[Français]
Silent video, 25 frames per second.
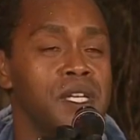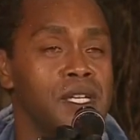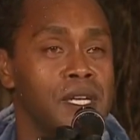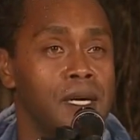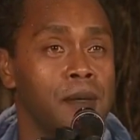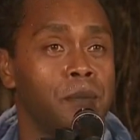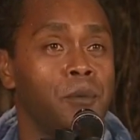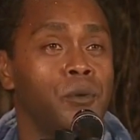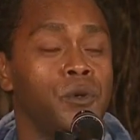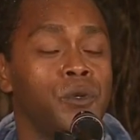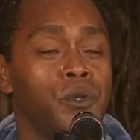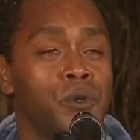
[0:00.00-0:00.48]
qu'il
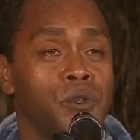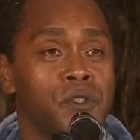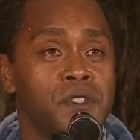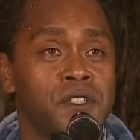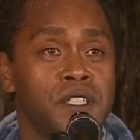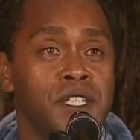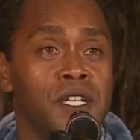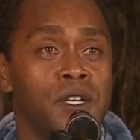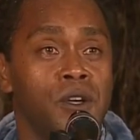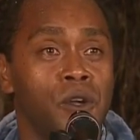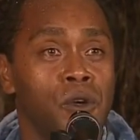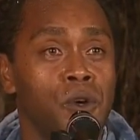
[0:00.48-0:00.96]
a
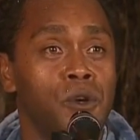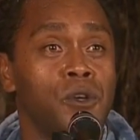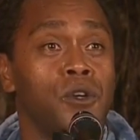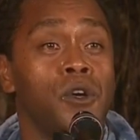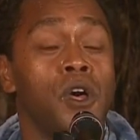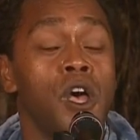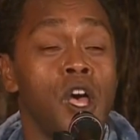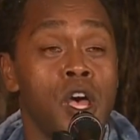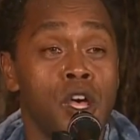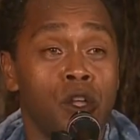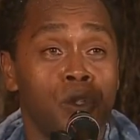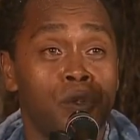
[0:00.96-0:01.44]
prononcée
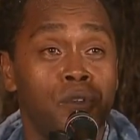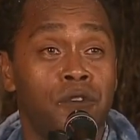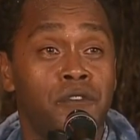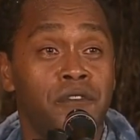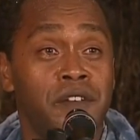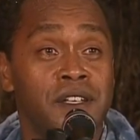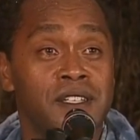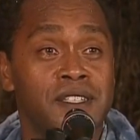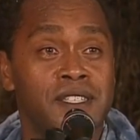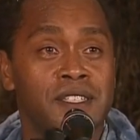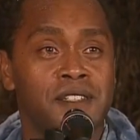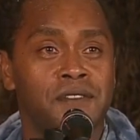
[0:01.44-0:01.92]
lors du
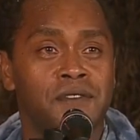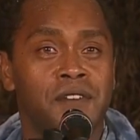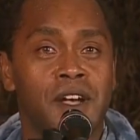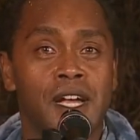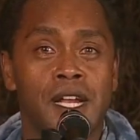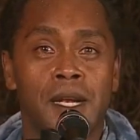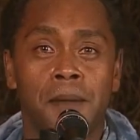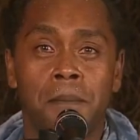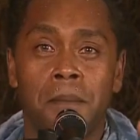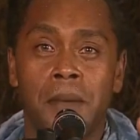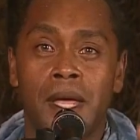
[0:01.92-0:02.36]
festival